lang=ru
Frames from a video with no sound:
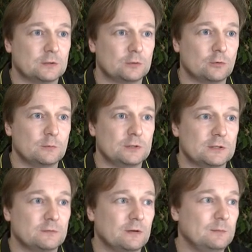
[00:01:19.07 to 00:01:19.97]
что мы
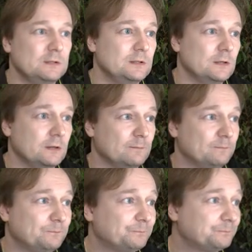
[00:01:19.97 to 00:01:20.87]
сейчас с вами сделаем?